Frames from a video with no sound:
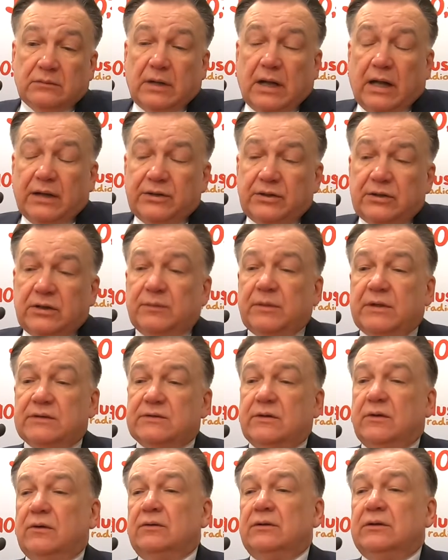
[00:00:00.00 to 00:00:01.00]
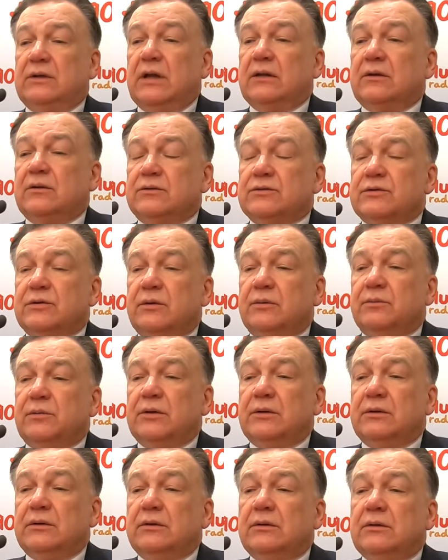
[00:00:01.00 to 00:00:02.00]
Ani nie ma zgody na to,
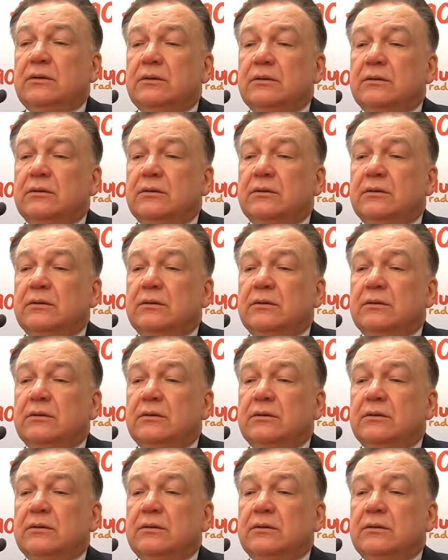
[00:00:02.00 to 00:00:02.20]
żeby